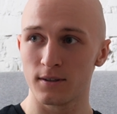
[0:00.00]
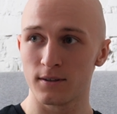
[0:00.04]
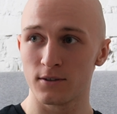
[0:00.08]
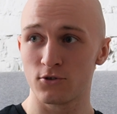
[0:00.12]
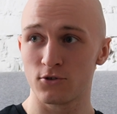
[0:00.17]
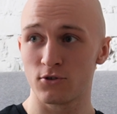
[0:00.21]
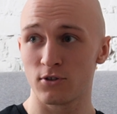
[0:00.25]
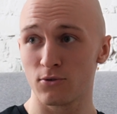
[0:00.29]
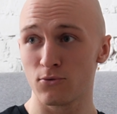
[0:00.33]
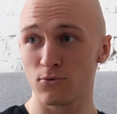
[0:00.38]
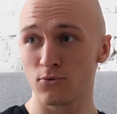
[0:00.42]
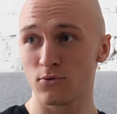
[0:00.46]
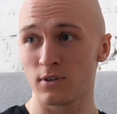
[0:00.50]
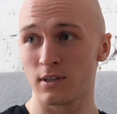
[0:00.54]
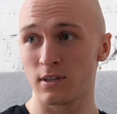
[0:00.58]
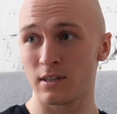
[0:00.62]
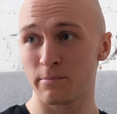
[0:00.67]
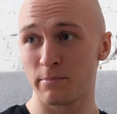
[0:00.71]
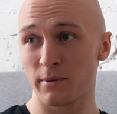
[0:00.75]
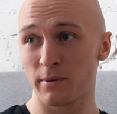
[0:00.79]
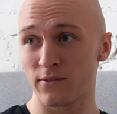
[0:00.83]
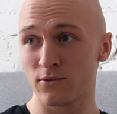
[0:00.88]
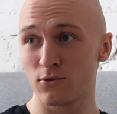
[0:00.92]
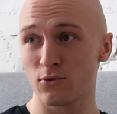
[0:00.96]
Szczególnie
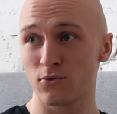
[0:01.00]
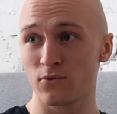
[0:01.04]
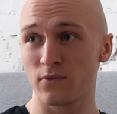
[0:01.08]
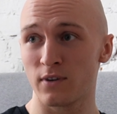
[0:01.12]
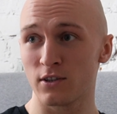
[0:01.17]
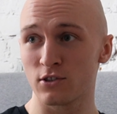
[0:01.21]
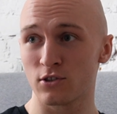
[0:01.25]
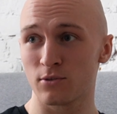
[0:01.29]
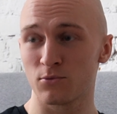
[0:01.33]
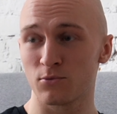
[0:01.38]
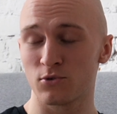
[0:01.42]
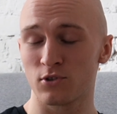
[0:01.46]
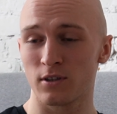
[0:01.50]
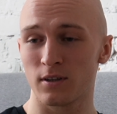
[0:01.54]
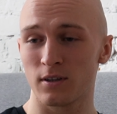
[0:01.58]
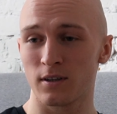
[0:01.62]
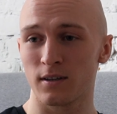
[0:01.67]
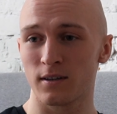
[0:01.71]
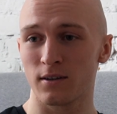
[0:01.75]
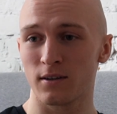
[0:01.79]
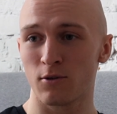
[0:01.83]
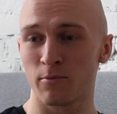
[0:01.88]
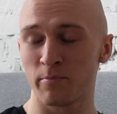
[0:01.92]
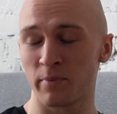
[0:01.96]
na pewno uważam,
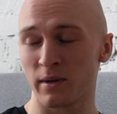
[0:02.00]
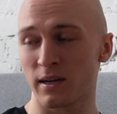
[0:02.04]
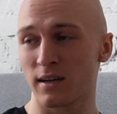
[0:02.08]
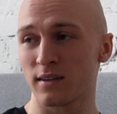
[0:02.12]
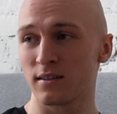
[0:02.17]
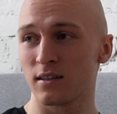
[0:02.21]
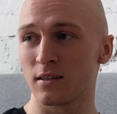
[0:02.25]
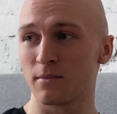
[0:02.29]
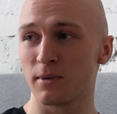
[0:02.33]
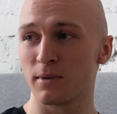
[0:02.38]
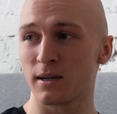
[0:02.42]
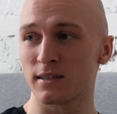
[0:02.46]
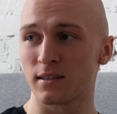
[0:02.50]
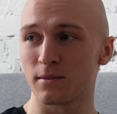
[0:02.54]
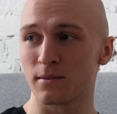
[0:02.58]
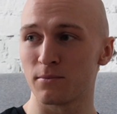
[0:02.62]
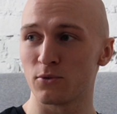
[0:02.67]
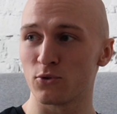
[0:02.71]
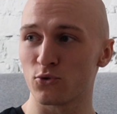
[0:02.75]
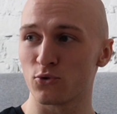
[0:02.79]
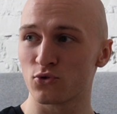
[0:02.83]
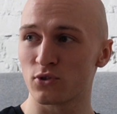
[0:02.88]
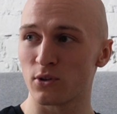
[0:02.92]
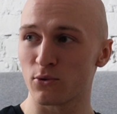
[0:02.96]
że opieka nad bratem
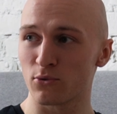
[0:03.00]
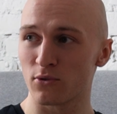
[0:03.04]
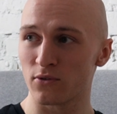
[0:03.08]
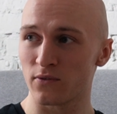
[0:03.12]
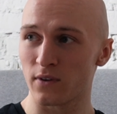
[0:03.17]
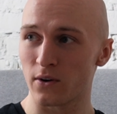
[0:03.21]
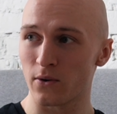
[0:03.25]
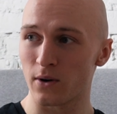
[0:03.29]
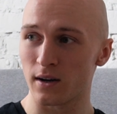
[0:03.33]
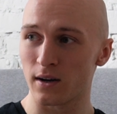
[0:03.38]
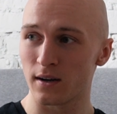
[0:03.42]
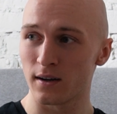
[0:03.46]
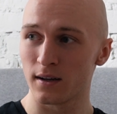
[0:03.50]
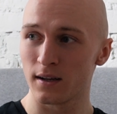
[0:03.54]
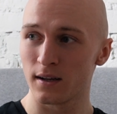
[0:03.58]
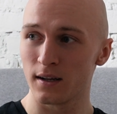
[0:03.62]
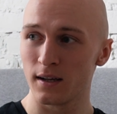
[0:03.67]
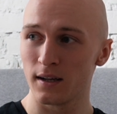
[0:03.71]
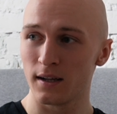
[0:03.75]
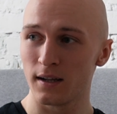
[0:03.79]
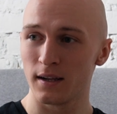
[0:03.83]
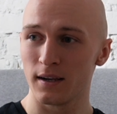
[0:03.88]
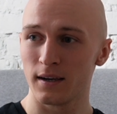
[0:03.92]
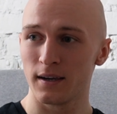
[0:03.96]
mnie kształtowała
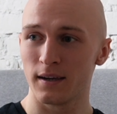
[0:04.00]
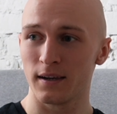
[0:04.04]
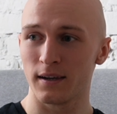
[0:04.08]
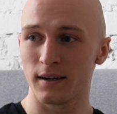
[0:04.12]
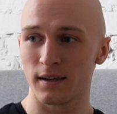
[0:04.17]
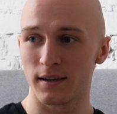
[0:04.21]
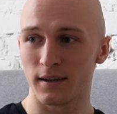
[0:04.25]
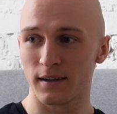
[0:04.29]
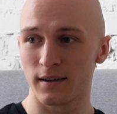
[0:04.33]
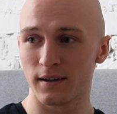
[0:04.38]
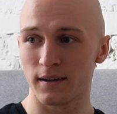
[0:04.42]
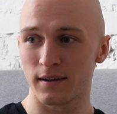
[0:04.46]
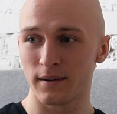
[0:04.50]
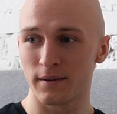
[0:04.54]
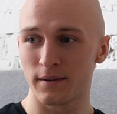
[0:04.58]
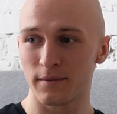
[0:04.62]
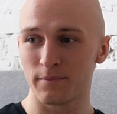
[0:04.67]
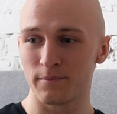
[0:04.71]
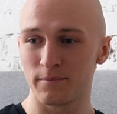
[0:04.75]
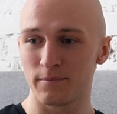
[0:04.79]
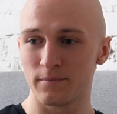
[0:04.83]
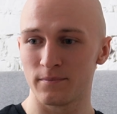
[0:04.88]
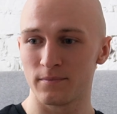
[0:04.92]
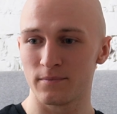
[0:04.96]
Mhm. E,
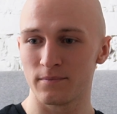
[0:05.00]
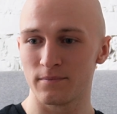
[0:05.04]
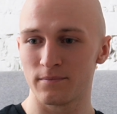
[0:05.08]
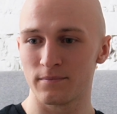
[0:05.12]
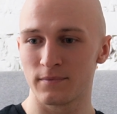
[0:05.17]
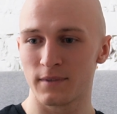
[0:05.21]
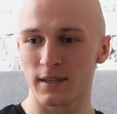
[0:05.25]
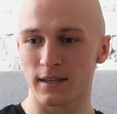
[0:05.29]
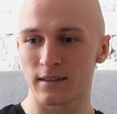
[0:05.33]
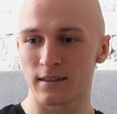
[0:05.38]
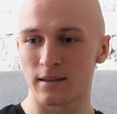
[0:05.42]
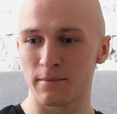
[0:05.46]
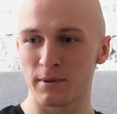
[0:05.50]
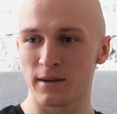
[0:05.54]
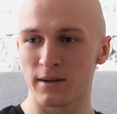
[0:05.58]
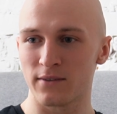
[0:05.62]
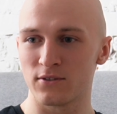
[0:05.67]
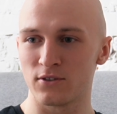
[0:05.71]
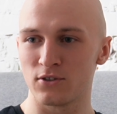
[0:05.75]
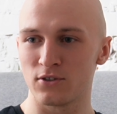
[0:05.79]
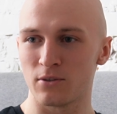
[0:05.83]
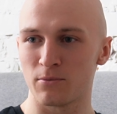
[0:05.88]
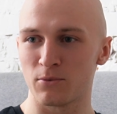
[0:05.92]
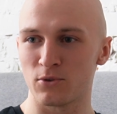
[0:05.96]
tak
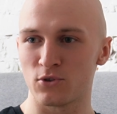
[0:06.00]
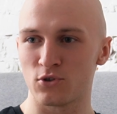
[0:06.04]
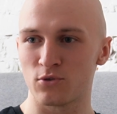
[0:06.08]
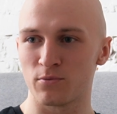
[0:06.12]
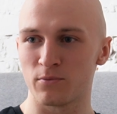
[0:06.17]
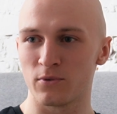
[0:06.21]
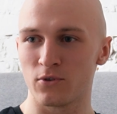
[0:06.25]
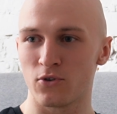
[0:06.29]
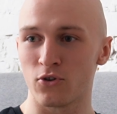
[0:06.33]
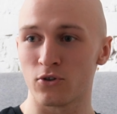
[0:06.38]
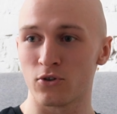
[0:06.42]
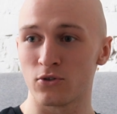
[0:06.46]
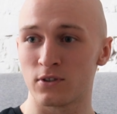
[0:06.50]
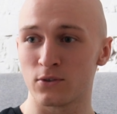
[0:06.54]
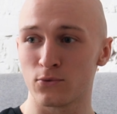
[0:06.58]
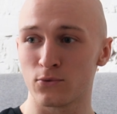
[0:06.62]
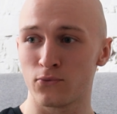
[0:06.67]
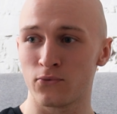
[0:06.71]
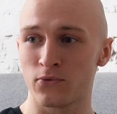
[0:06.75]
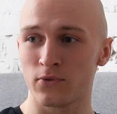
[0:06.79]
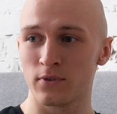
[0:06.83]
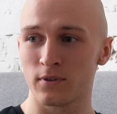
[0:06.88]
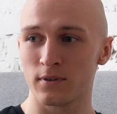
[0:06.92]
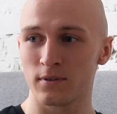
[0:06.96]
naprawdę nie mieliśmy
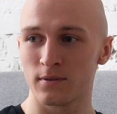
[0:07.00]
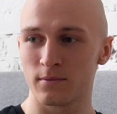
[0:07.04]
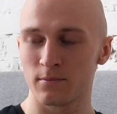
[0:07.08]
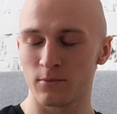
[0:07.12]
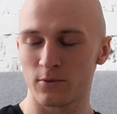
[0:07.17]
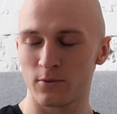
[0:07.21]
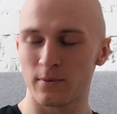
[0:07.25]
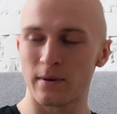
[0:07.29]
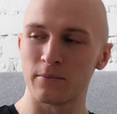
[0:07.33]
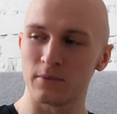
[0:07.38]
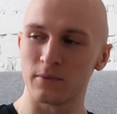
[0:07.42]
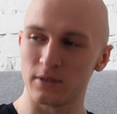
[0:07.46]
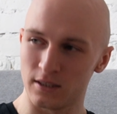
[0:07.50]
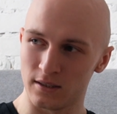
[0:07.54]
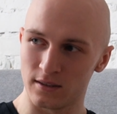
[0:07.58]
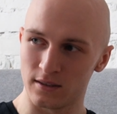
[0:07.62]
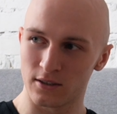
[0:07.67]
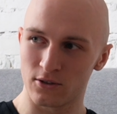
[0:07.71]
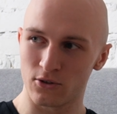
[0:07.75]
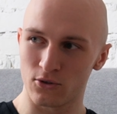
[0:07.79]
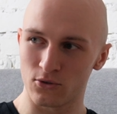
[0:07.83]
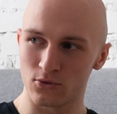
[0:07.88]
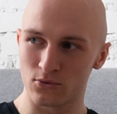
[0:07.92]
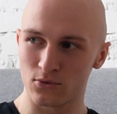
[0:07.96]
ojców, bo mamy
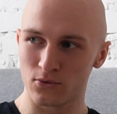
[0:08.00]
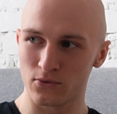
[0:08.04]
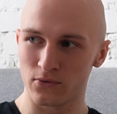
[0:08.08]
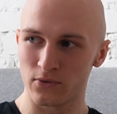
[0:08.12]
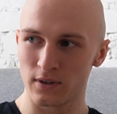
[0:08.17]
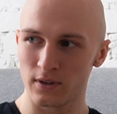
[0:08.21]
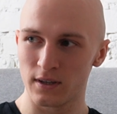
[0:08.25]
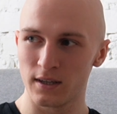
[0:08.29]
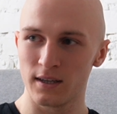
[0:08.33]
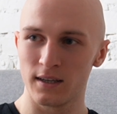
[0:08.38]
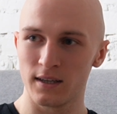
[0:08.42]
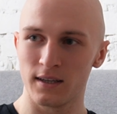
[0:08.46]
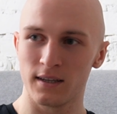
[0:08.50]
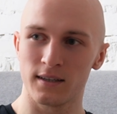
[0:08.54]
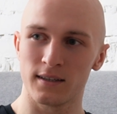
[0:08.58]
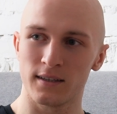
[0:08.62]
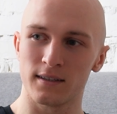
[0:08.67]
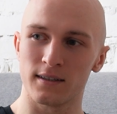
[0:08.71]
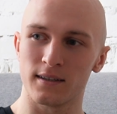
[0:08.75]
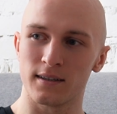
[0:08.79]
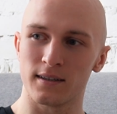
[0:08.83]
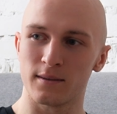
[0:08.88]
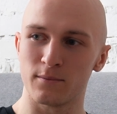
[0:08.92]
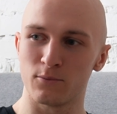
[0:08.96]
innych ojców. Mhm.
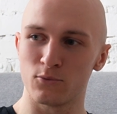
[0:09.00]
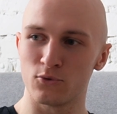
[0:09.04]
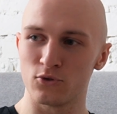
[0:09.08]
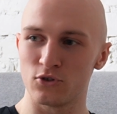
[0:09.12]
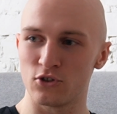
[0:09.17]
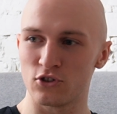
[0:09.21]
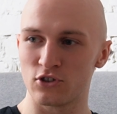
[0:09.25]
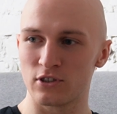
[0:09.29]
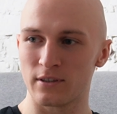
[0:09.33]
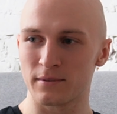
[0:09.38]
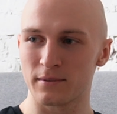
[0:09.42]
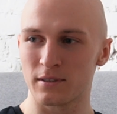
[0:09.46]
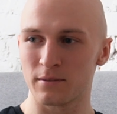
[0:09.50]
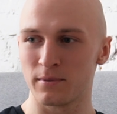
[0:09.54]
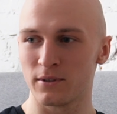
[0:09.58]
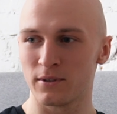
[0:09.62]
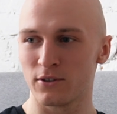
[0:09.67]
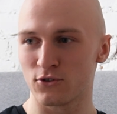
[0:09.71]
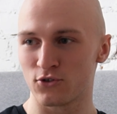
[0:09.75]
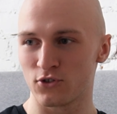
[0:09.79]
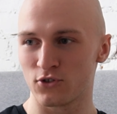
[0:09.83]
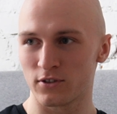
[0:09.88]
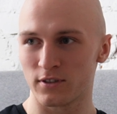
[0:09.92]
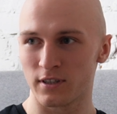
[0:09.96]
E, mój gdzieś tam sobie
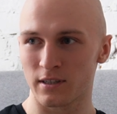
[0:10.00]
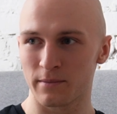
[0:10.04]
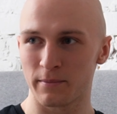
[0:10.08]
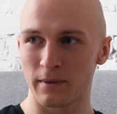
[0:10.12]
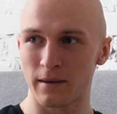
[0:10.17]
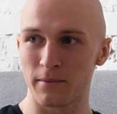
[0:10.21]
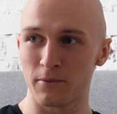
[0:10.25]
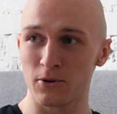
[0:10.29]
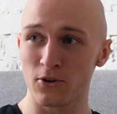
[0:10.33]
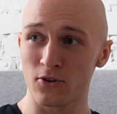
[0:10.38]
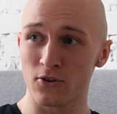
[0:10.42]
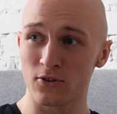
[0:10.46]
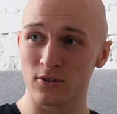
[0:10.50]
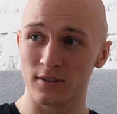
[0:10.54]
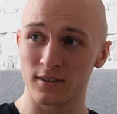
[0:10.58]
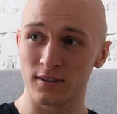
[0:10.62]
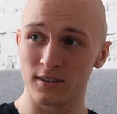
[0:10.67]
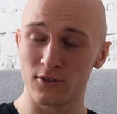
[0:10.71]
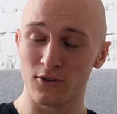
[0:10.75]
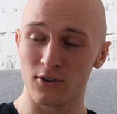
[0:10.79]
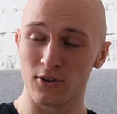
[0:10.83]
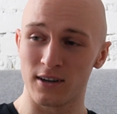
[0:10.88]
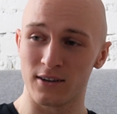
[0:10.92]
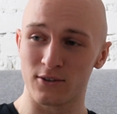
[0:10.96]
odszedł, jak miałem rok,
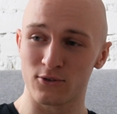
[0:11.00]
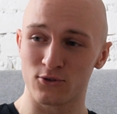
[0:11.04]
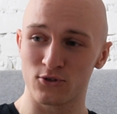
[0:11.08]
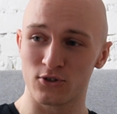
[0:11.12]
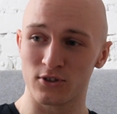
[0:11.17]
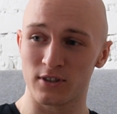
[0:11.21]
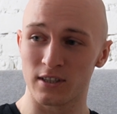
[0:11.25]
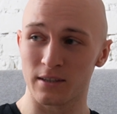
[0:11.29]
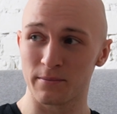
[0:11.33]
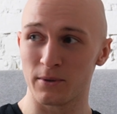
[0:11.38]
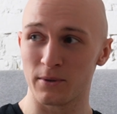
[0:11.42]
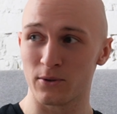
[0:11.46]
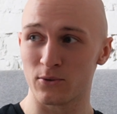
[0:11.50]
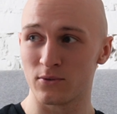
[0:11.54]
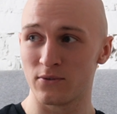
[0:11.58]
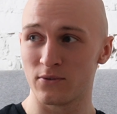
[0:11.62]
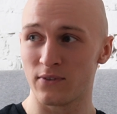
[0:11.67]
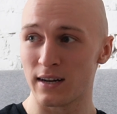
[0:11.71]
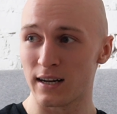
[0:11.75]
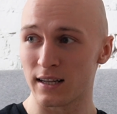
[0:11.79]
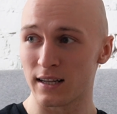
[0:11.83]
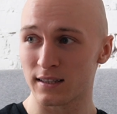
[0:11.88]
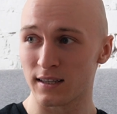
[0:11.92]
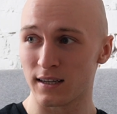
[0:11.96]
Igora odszedł, jak miał
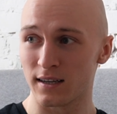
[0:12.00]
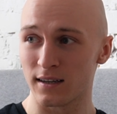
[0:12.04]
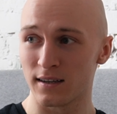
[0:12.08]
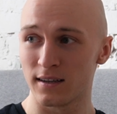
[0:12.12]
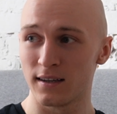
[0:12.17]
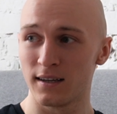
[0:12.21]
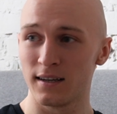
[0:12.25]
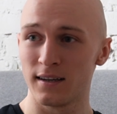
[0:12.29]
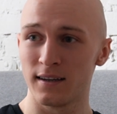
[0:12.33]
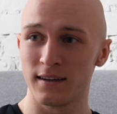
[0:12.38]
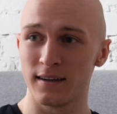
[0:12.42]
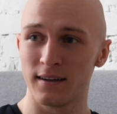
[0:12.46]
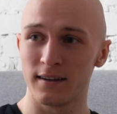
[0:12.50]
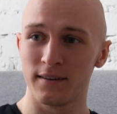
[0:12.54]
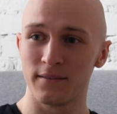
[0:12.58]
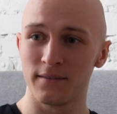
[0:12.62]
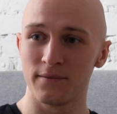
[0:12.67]
dwa lata. Mhm.